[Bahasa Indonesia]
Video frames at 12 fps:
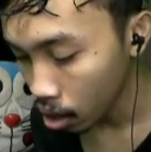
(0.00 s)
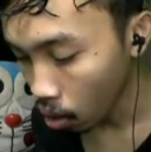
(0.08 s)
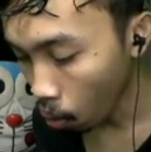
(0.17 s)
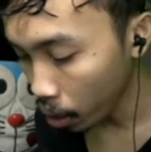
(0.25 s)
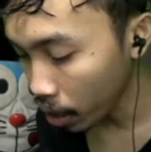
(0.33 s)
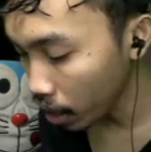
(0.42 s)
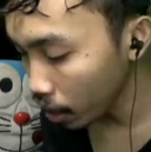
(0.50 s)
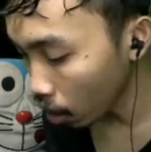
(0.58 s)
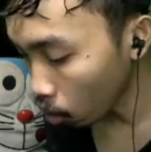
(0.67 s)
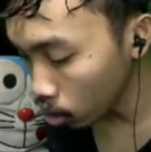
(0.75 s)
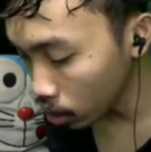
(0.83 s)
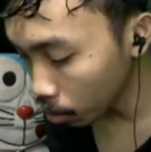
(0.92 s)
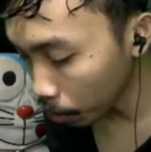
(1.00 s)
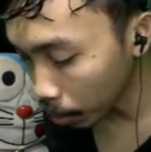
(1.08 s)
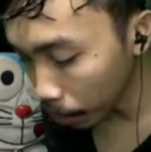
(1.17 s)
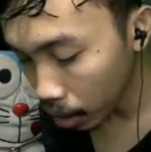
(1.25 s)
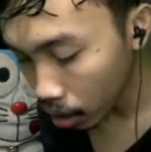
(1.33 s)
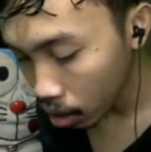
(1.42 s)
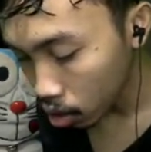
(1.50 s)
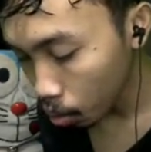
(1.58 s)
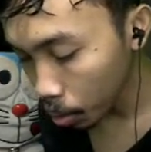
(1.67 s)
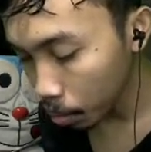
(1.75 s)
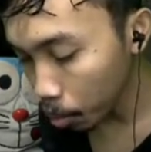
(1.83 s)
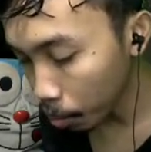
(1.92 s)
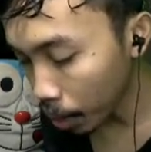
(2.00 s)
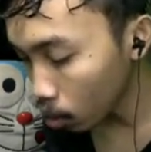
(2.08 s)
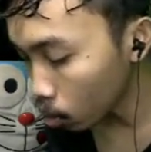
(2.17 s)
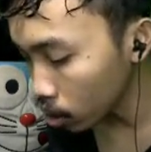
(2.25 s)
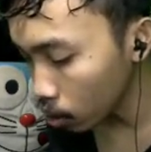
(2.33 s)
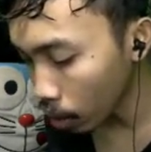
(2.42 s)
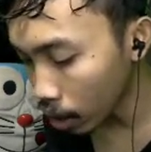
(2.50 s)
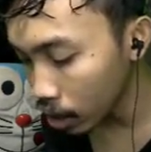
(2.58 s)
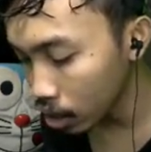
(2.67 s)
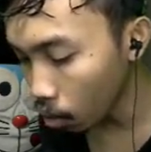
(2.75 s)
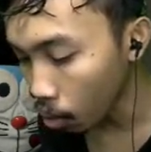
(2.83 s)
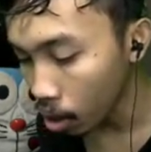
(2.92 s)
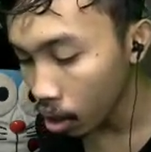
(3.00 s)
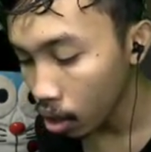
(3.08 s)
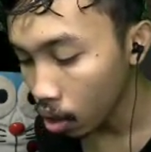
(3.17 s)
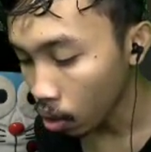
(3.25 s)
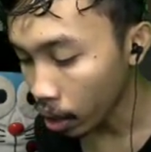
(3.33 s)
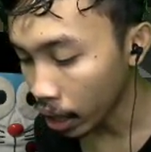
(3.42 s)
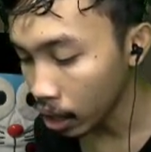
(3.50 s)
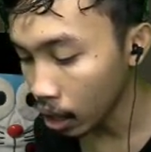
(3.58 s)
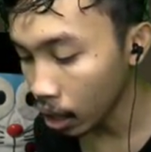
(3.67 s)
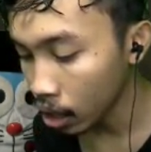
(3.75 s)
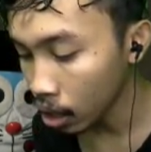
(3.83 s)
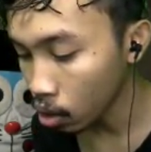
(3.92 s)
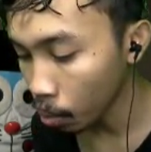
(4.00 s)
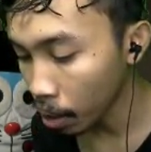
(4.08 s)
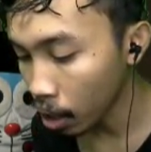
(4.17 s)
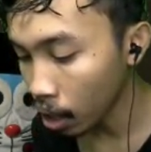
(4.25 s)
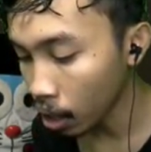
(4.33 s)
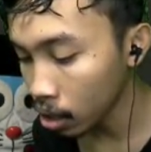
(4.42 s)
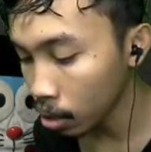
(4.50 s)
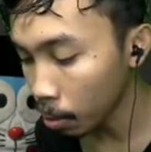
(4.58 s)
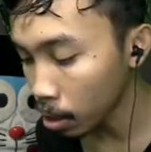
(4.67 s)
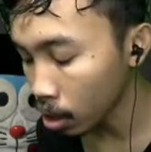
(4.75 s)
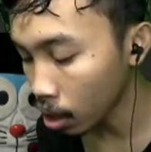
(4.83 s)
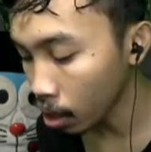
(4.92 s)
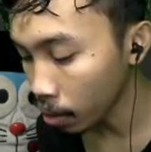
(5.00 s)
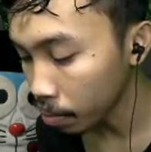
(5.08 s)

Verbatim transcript: Oh, ini dia kunci, teman-teman. Coba harus menemukan kunci warna hijau. Oke, jadi kita coba lari ke sebelah sini.